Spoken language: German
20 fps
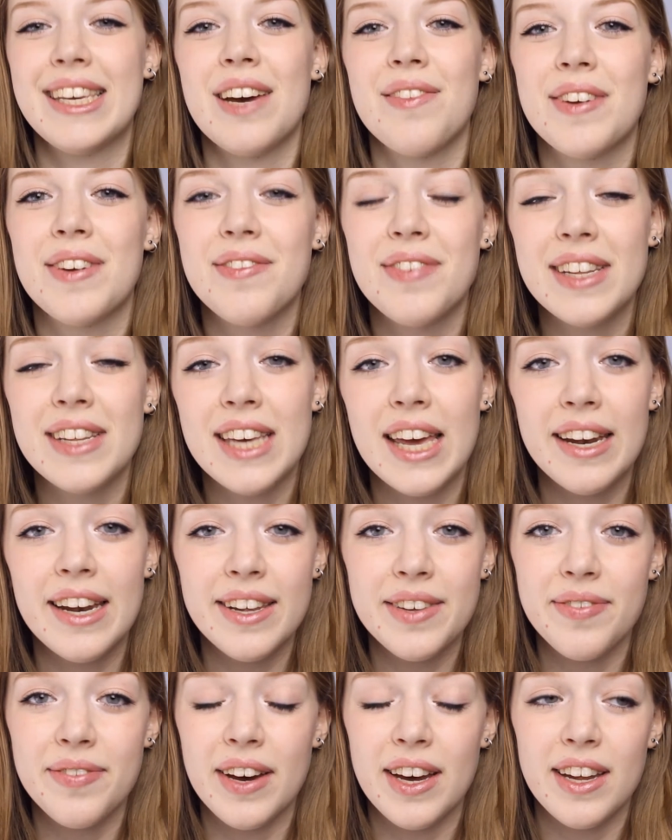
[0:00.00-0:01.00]
Ich habe nämlich
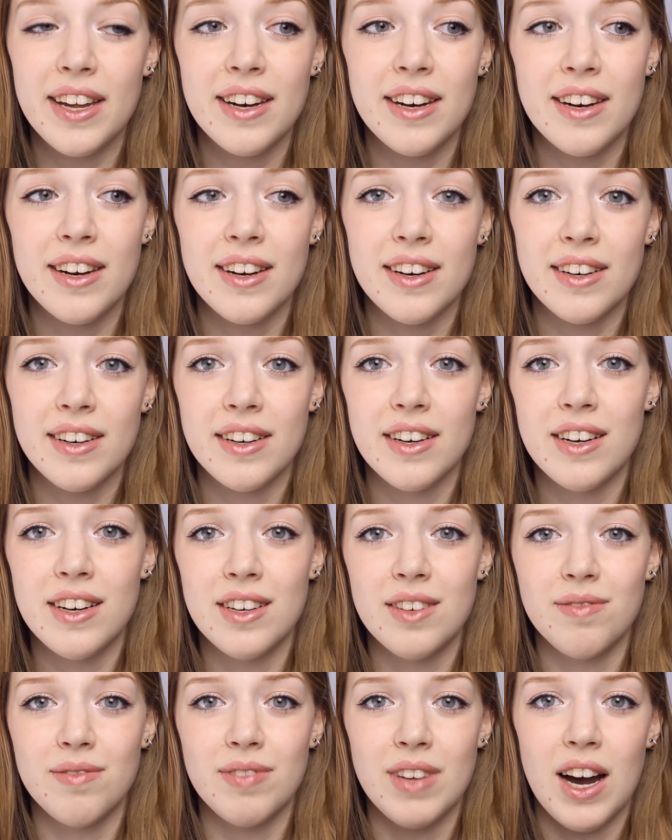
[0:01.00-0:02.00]
endlich meinen,
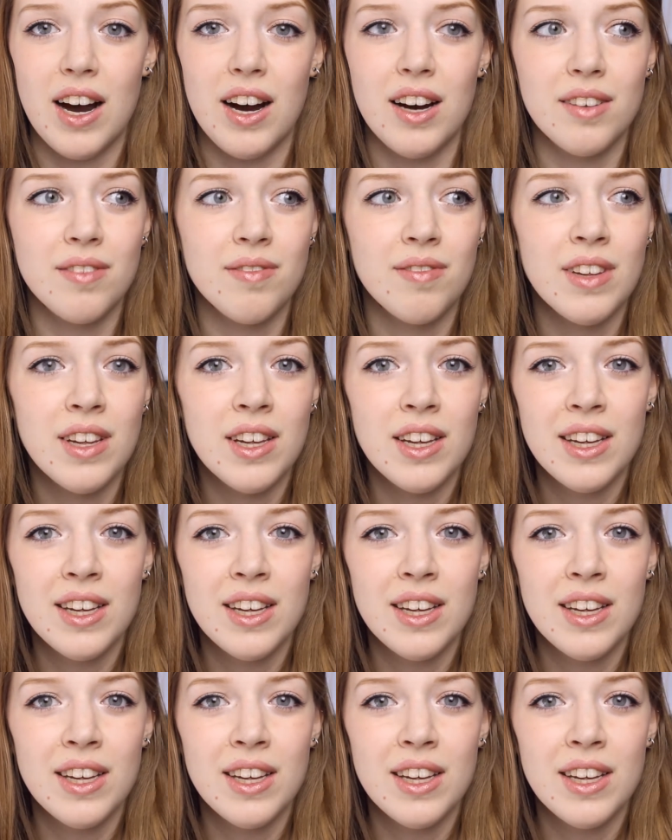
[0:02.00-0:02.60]
ähm, ja,